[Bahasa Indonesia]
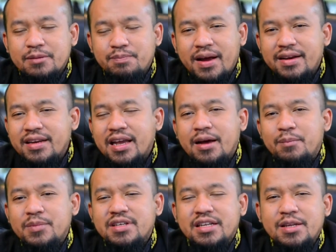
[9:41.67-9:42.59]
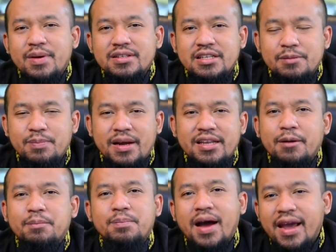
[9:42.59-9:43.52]
depannya menjadi masa depan
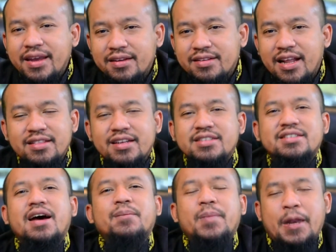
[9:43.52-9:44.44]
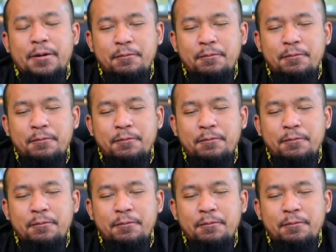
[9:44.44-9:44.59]
yang baik dan terjamin